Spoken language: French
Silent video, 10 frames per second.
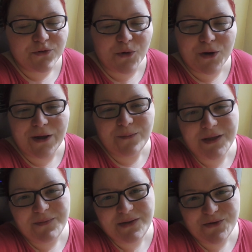Donc comme
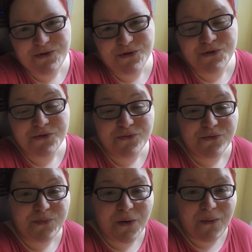d'habitude, je
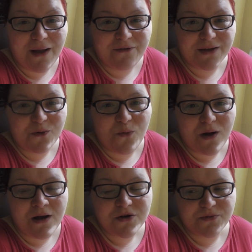vous prends avec moi.